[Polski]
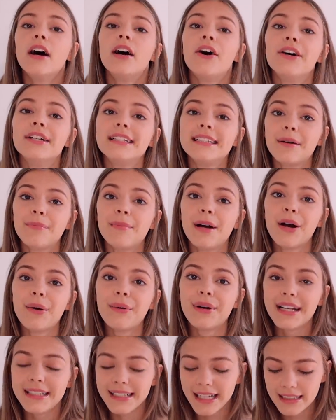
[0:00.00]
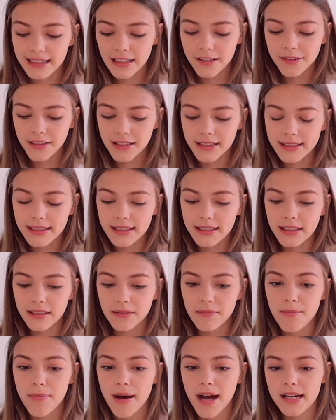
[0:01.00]
Oni tam mają genialne
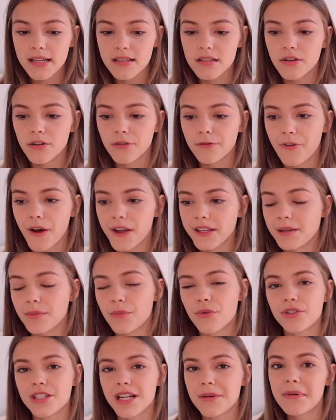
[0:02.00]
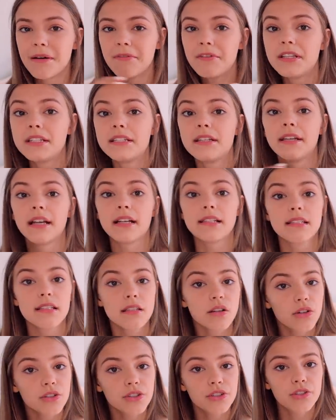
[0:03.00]
filtry, bardzo fajnie można bawić się
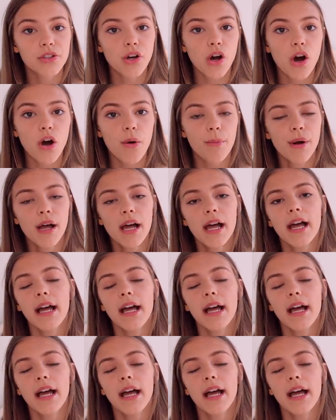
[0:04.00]
jasnością,